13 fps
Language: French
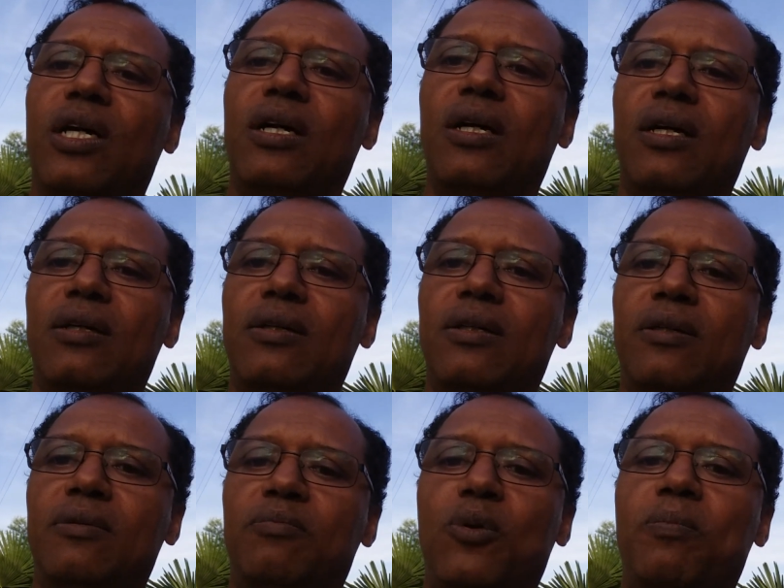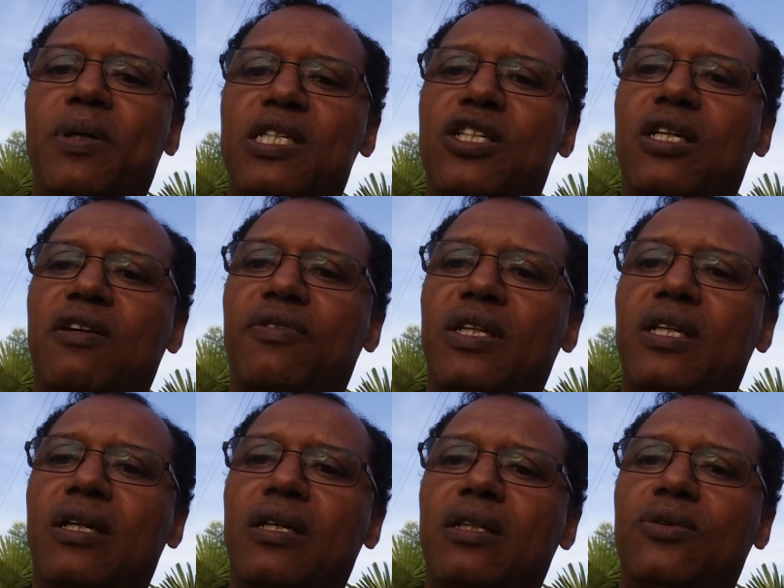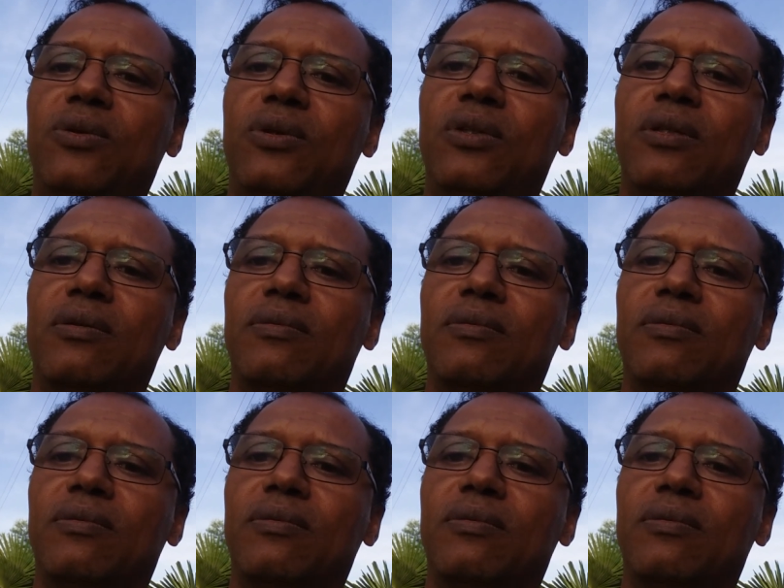à, euh, propager la fédéralitude.